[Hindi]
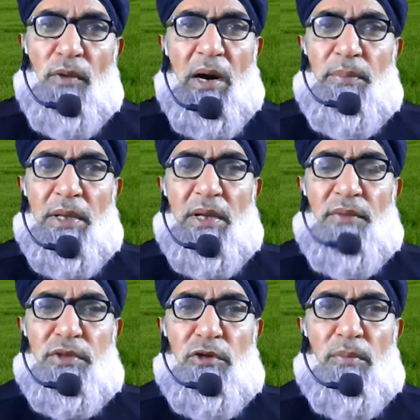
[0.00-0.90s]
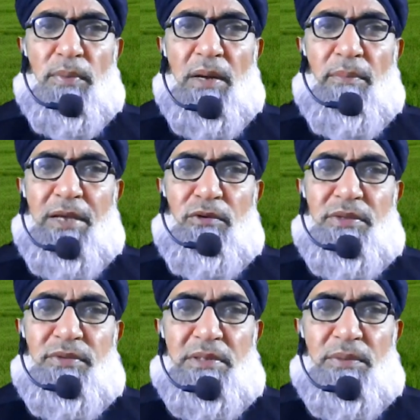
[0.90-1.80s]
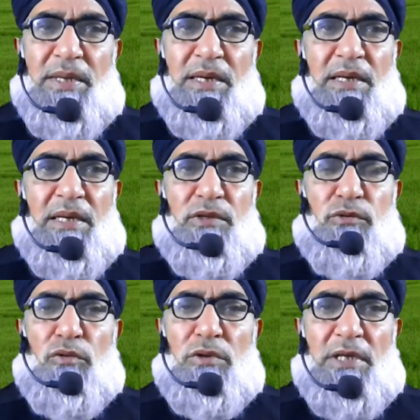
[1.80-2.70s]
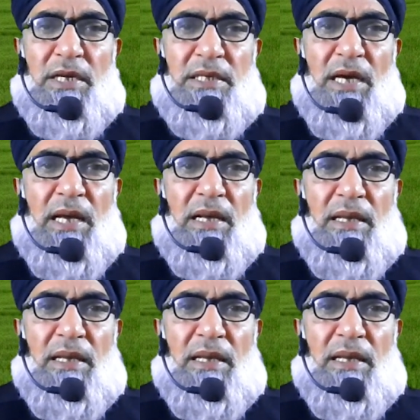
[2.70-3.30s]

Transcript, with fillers: वहां पे अजाफी तौर पर अमाइनो एसिड स्प्रे करने की ज़रूरत नहीं है